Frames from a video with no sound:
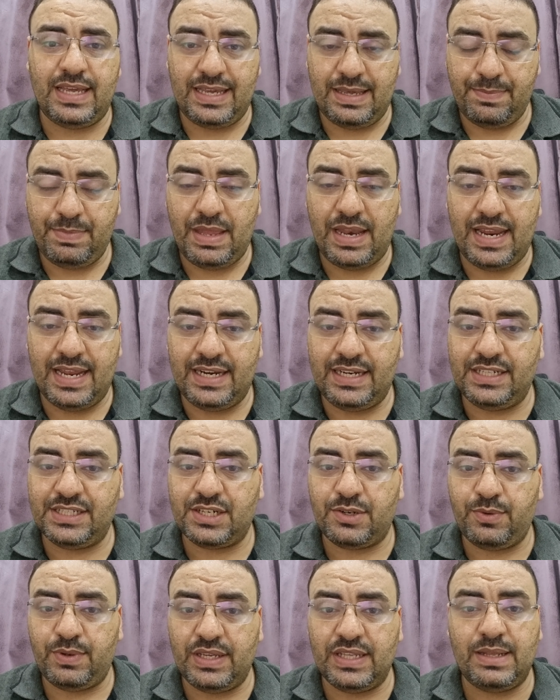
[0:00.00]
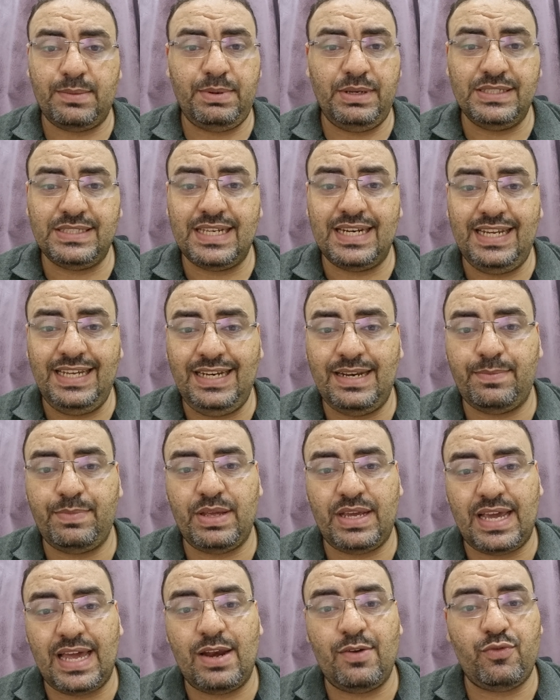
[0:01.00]
الجبنه القريش او كده بحيث ان احنا
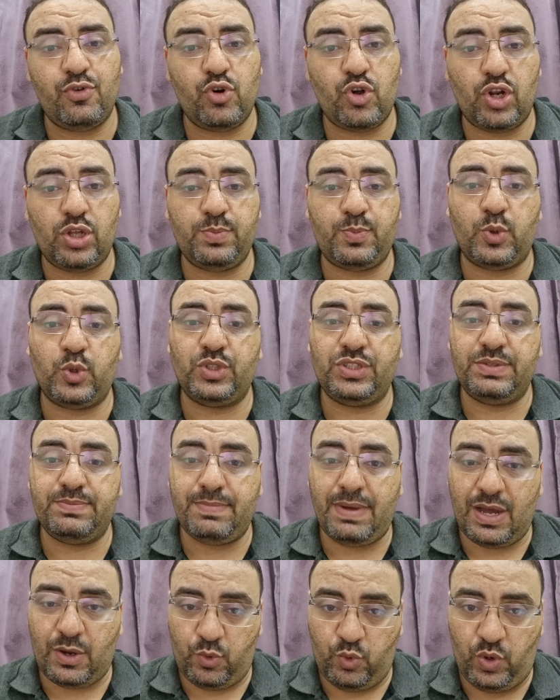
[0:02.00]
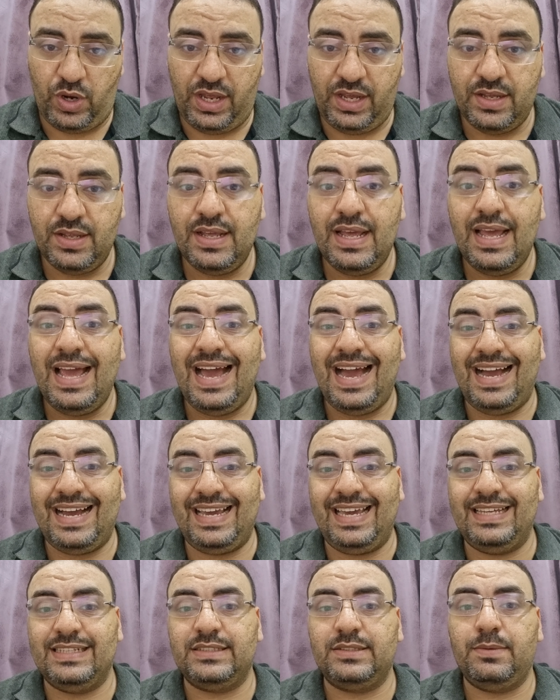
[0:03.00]
بنتكلم في جرعه بروتين معقوله
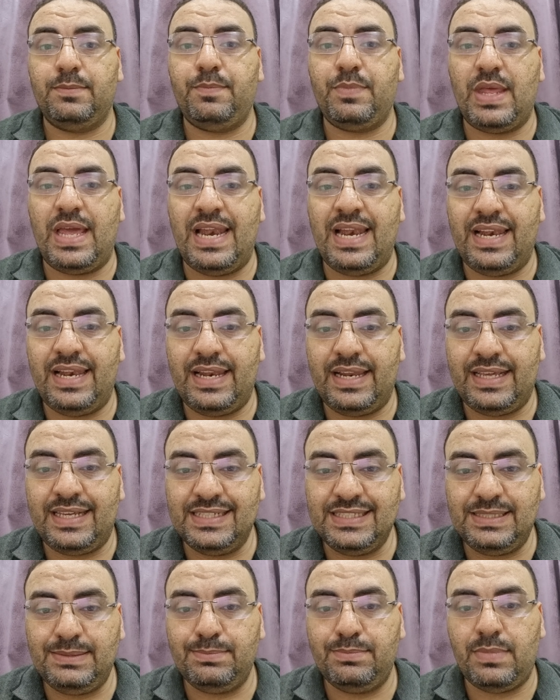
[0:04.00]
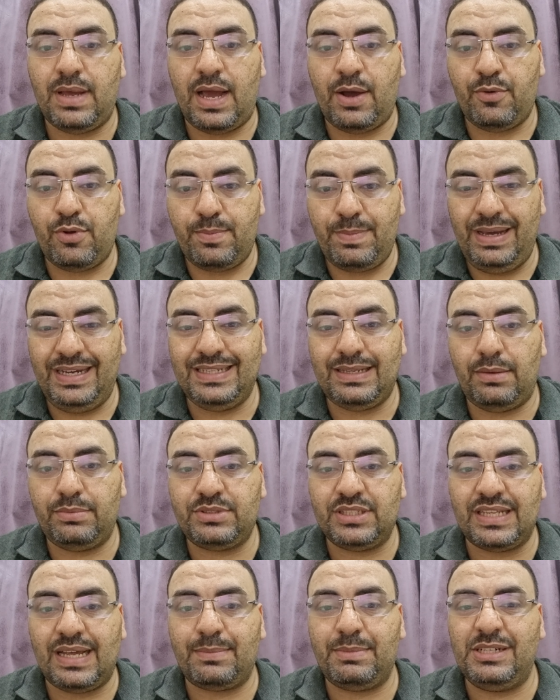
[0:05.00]
حاجات الجسم او المعده ما
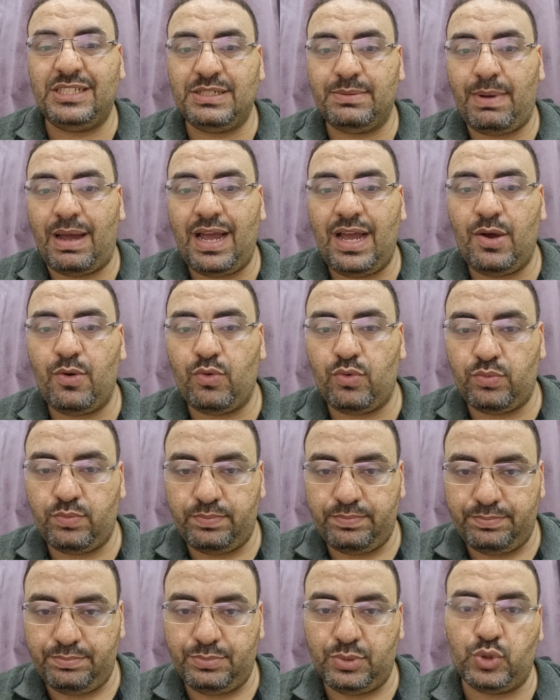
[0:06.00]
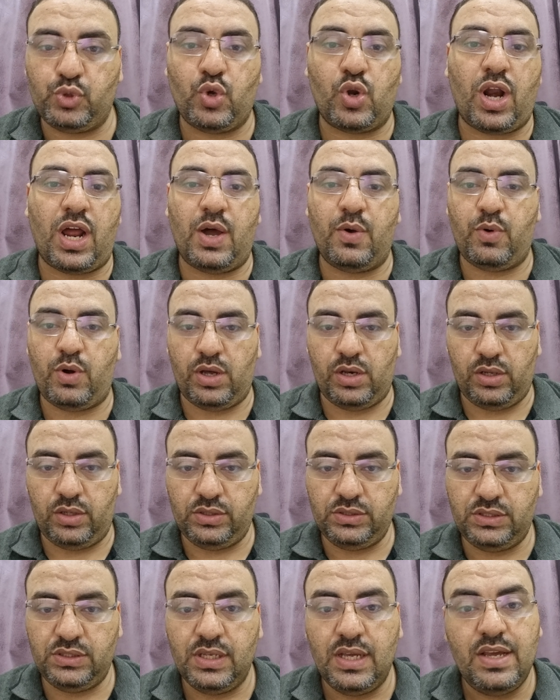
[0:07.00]
بتتعاملش معاها بسرعه
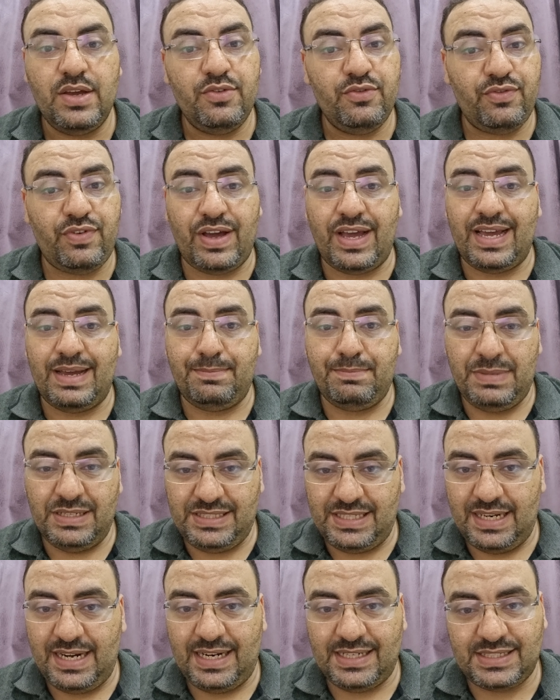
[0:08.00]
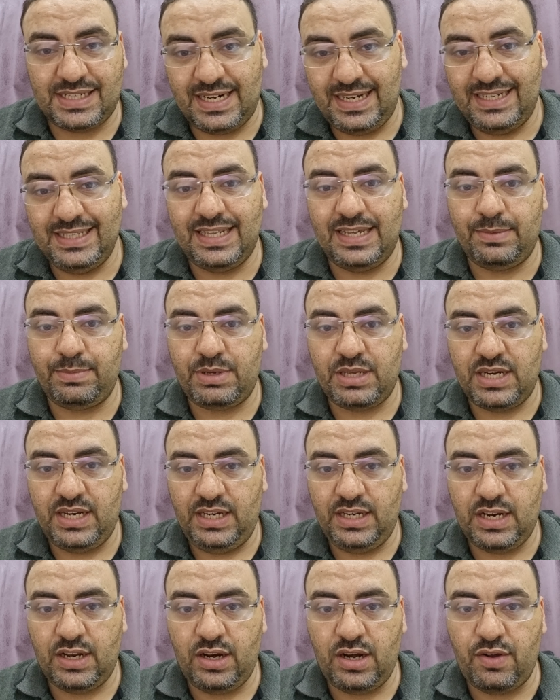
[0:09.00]
وخلاص فمثلا عشان كده يمكن
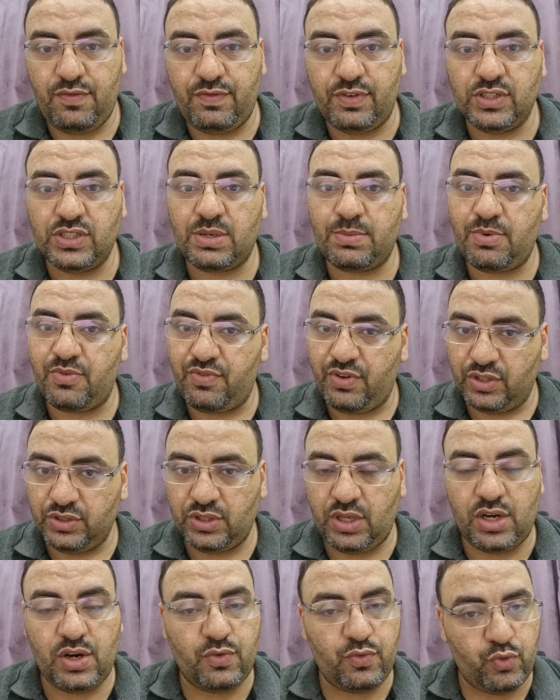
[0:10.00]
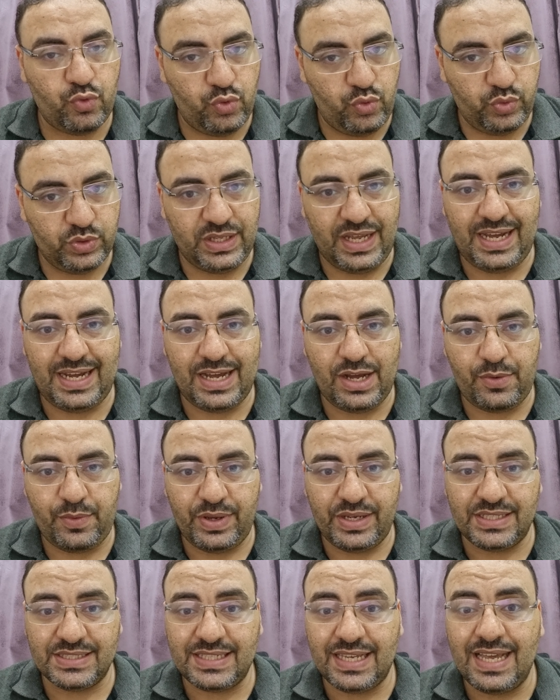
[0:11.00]
احنا هنا في مصر بنفضل الفول وده حاجه
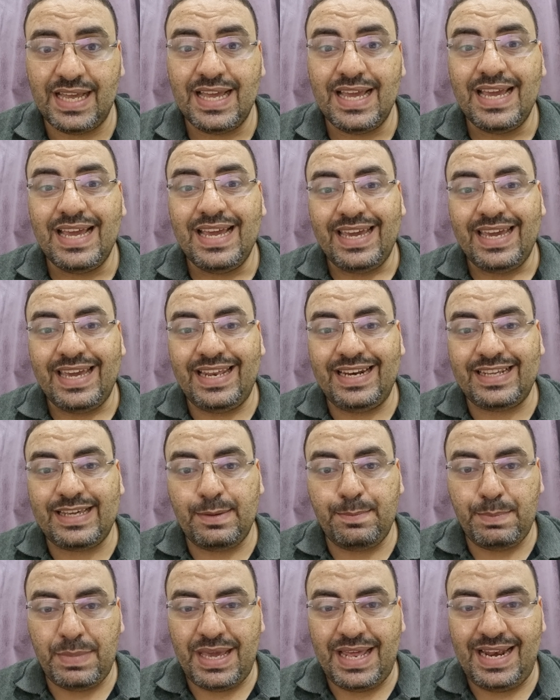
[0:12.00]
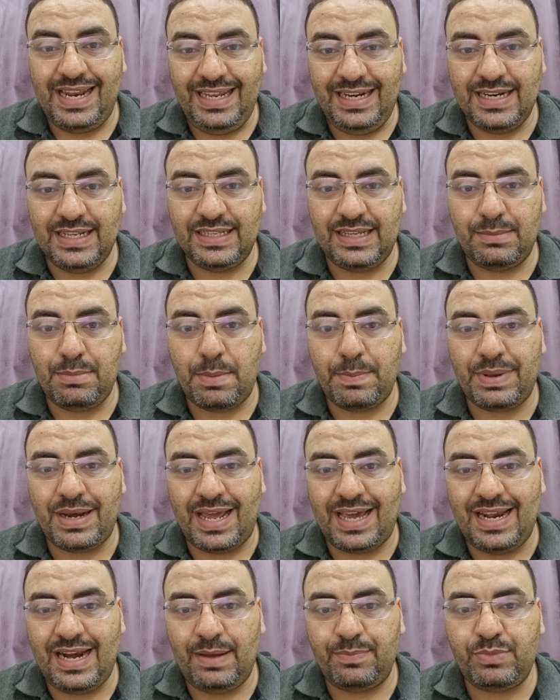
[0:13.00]
كويسه الكميه اللي احنا دايما
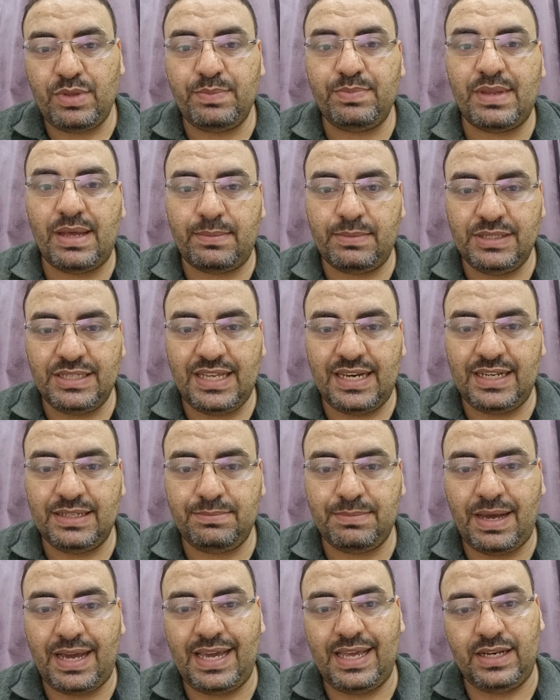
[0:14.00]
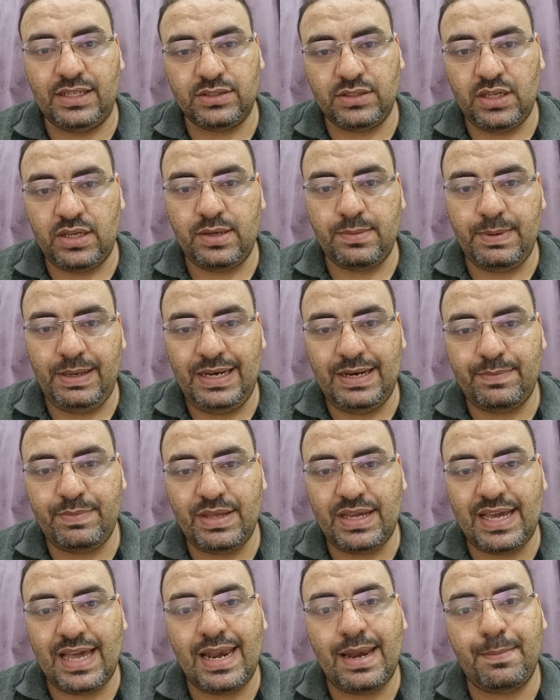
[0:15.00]
بنعايرها بتبدا من ثلاث معالق طيب احنا
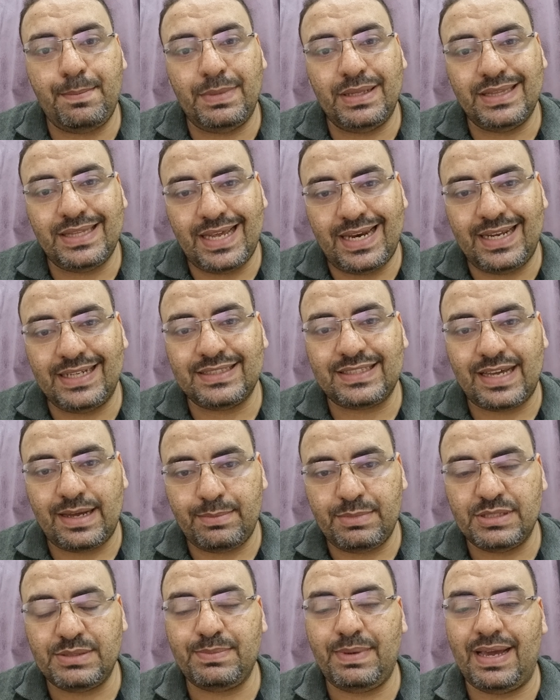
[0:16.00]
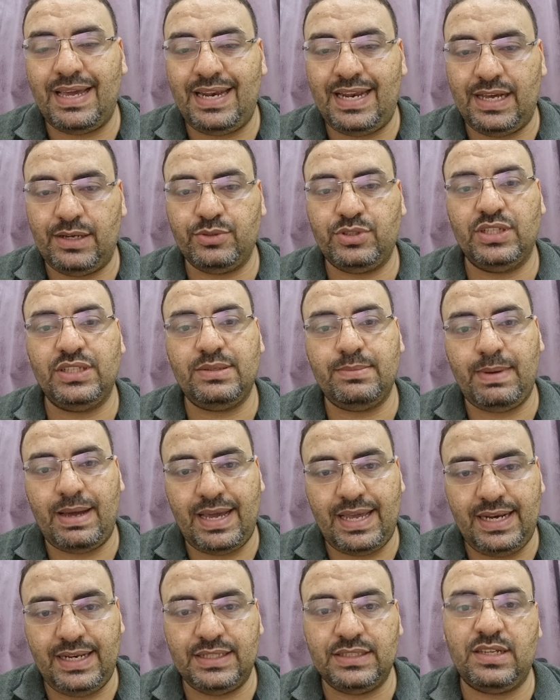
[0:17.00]
بنتكلم من ثلاث خمس معالق او ست
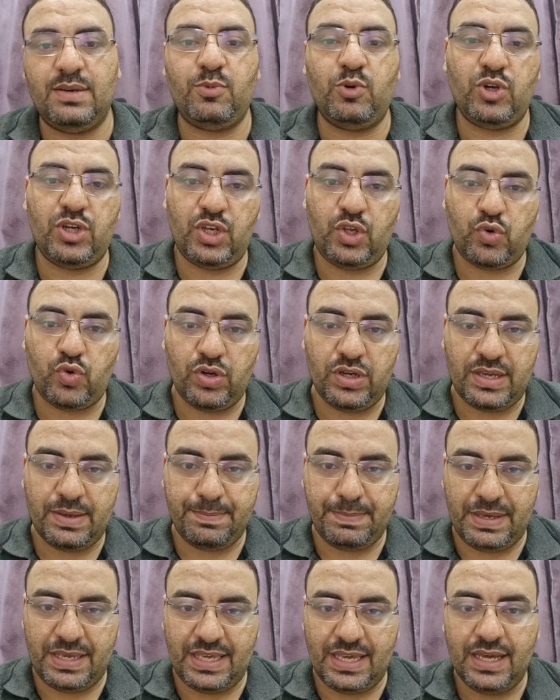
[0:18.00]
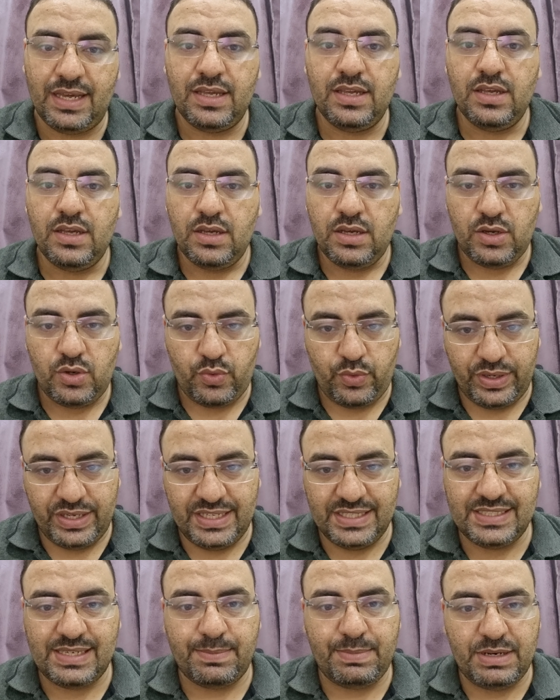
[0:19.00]
معالق ده ممكن يكون كميه
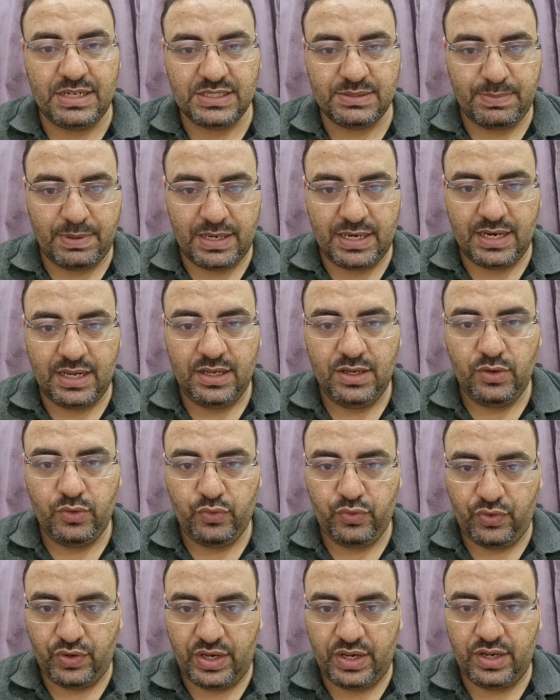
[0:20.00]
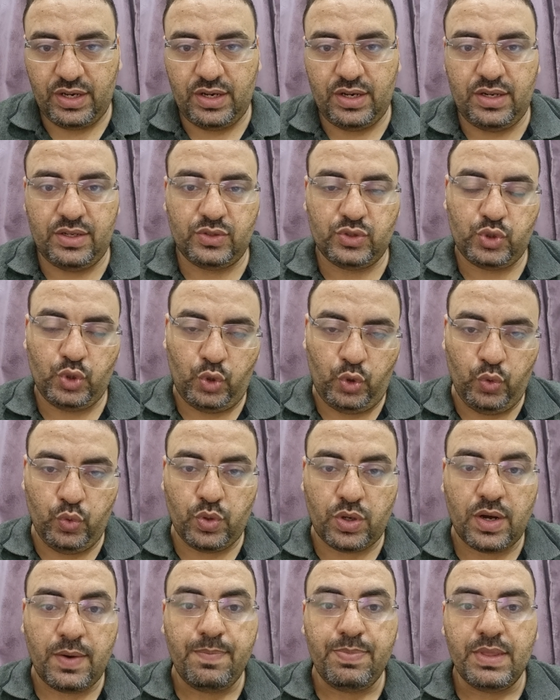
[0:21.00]
كويسه بالنسبه لنا في
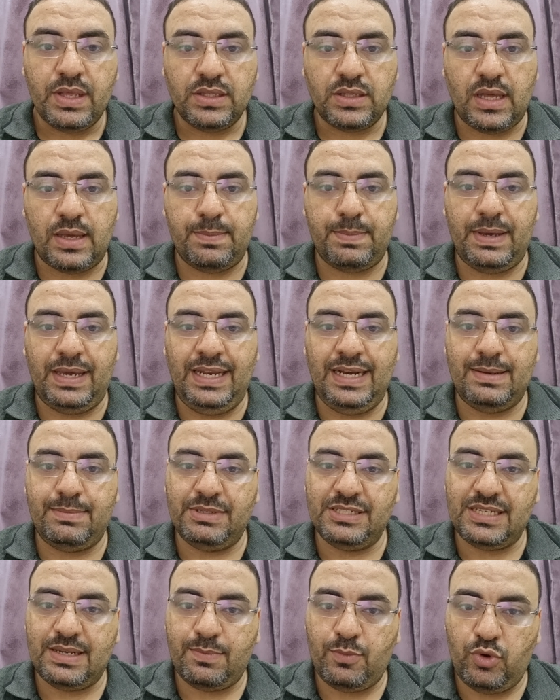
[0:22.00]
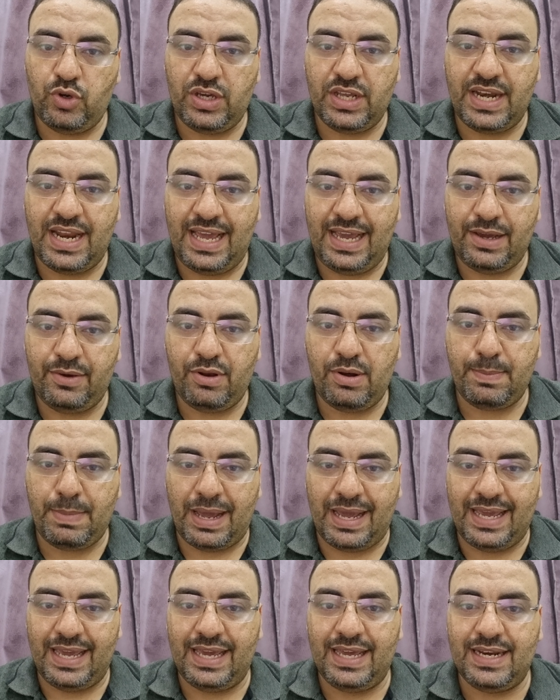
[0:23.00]
السحور طيب احنا مثلا ممكن نحاول
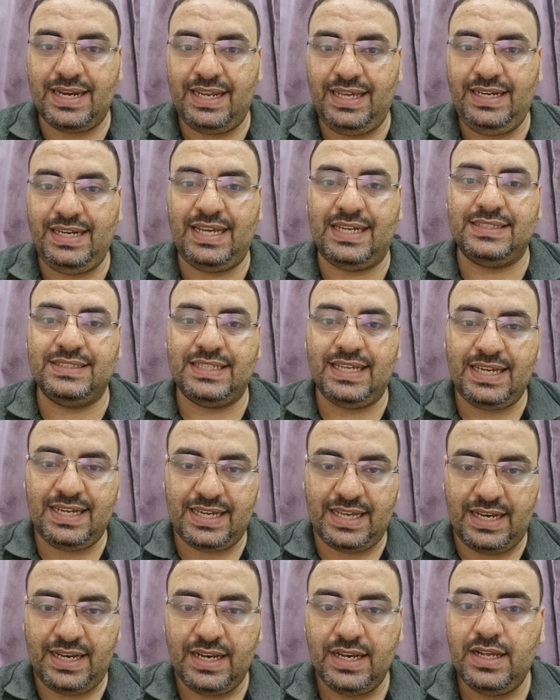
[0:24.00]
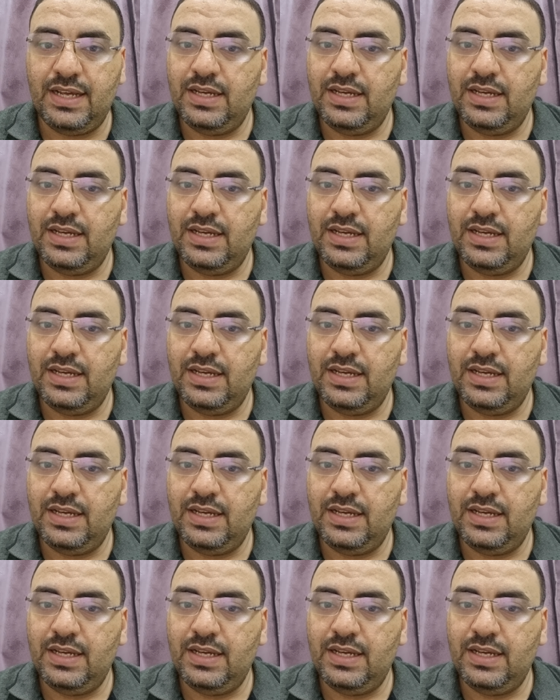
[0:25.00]
معاها ان احنا هندخل